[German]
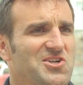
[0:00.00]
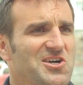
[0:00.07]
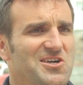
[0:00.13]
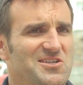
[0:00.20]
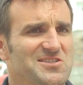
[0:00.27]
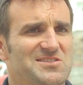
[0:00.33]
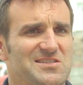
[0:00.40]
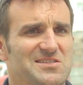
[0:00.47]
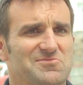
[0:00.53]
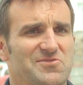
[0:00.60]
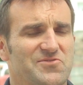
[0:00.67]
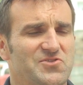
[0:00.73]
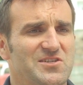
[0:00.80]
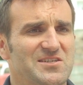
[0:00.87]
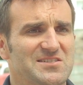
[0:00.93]
stark ist, dass wir
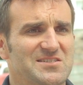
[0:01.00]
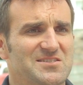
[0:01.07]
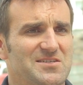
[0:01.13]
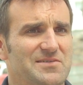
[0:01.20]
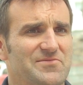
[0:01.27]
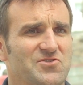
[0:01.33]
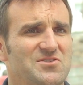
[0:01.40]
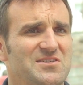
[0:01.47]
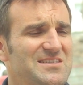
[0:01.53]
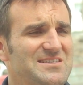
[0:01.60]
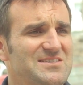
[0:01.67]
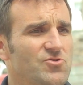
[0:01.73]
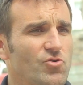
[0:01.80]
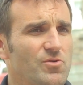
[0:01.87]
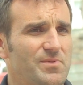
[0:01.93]
für nächstes Jahr einfach
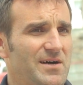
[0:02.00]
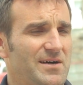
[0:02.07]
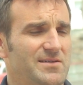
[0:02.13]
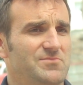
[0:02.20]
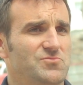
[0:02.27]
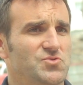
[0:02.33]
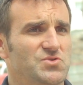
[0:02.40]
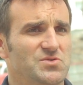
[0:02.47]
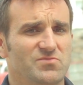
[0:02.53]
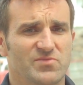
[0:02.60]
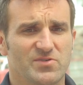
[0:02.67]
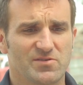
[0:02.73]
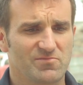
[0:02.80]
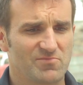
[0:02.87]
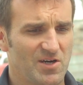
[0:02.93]
nichts neu planen müssen.
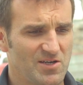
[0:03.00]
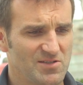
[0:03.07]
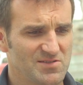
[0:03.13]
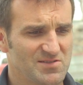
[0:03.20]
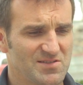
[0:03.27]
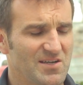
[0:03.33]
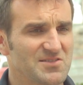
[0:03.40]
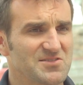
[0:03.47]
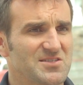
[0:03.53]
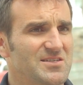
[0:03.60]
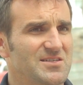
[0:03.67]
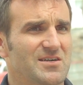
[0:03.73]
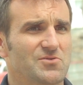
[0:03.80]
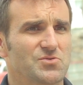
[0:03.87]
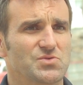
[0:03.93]
Wir machen es ganz
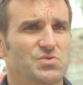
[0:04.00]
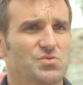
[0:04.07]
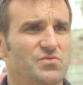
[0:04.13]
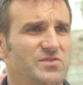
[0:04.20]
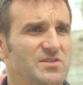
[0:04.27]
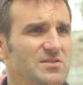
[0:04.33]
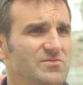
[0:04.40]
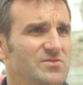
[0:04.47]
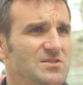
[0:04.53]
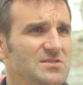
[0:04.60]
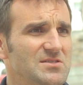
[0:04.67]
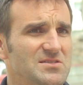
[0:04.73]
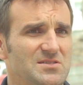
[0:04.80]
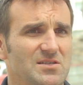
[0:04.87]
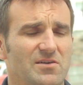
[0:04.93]
genauso wieder wie
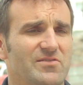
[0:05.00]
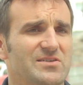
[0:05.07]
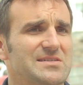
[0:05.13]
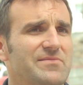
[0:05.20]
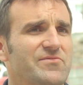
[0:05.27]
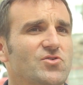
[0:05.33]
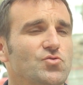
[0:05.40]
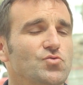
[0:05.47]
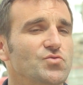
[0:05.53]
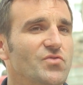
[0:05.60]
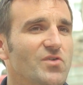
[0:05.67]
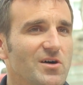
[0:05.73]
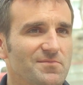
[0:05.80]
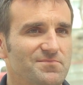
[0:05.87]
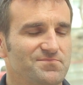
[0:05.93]
dieses Jahr, weil es einfach gut
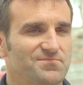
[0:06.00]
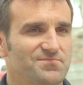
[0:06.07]
war.